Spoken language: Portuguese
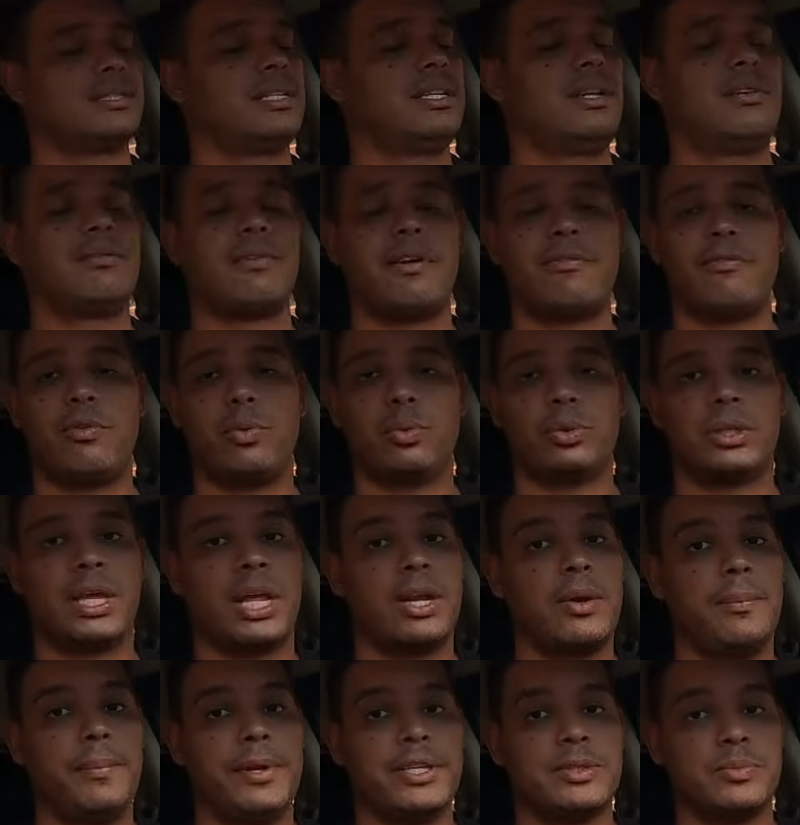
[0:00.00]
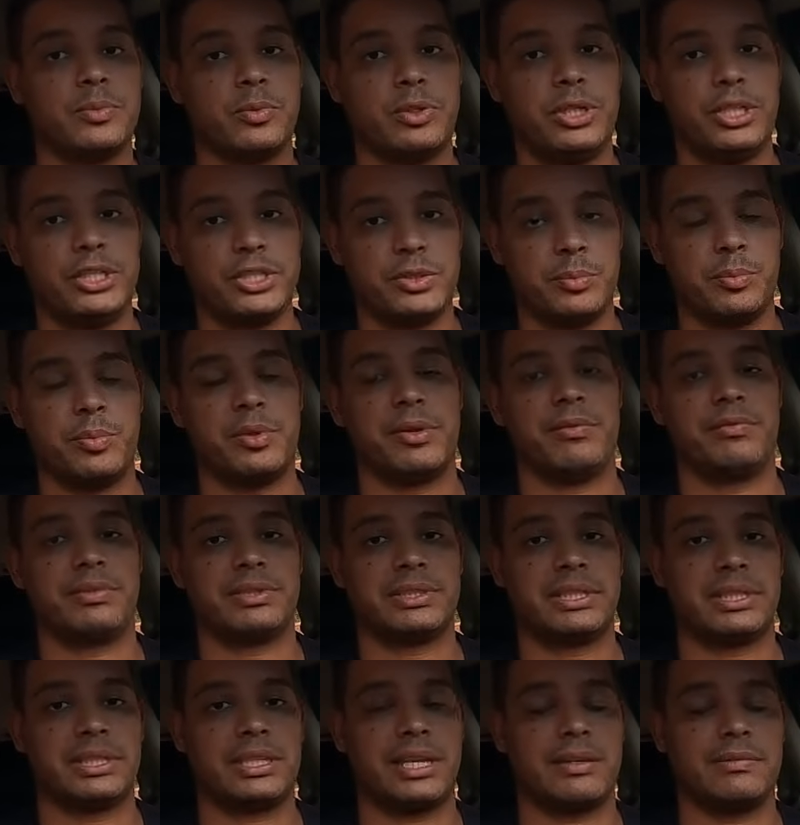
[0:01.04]
você não vai voltar no mesmo ritmo que
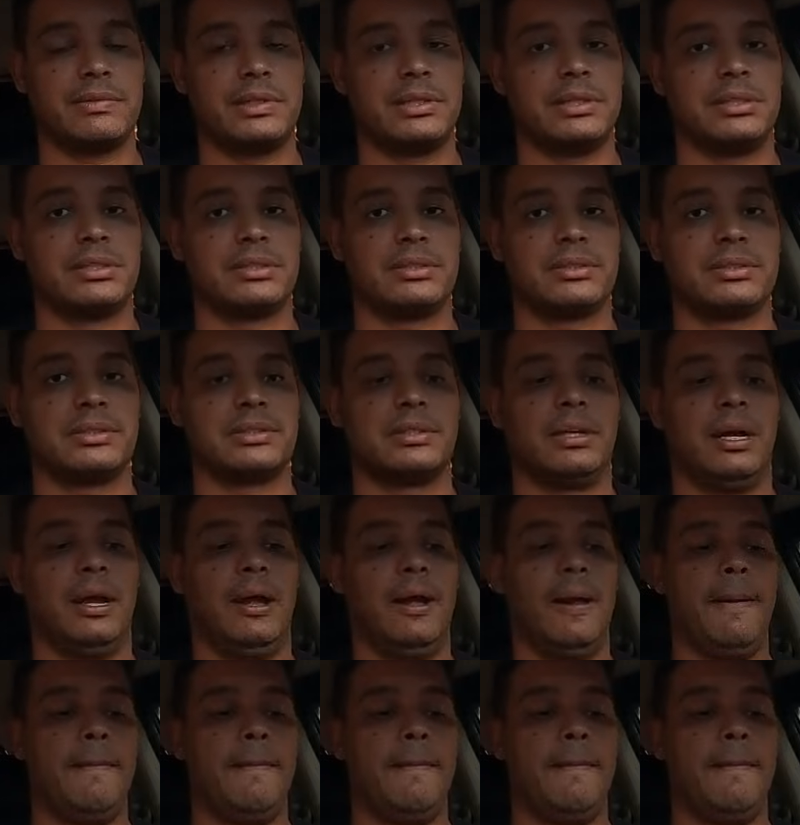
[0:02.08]
você estava antes.